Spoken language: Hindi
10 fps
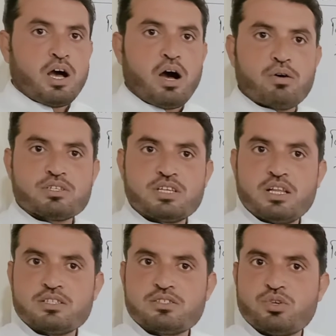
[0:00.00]
और
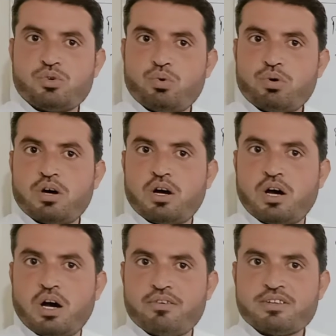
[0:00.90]
सेल्स यो uh,
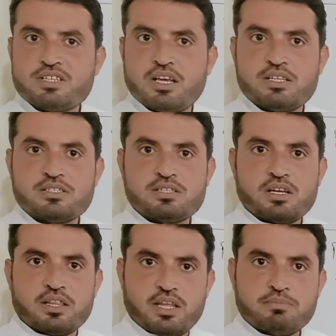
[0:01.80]
और सेल्स
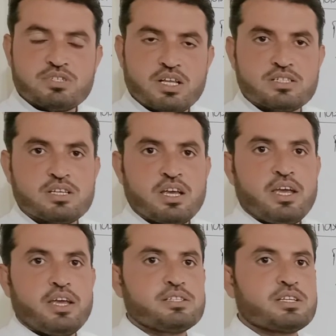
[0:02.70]
देम सेल्स
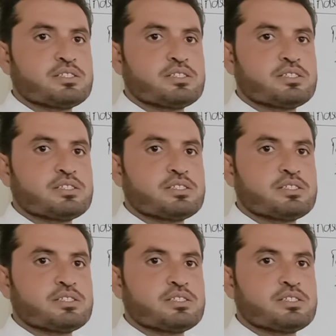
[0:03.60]
इसके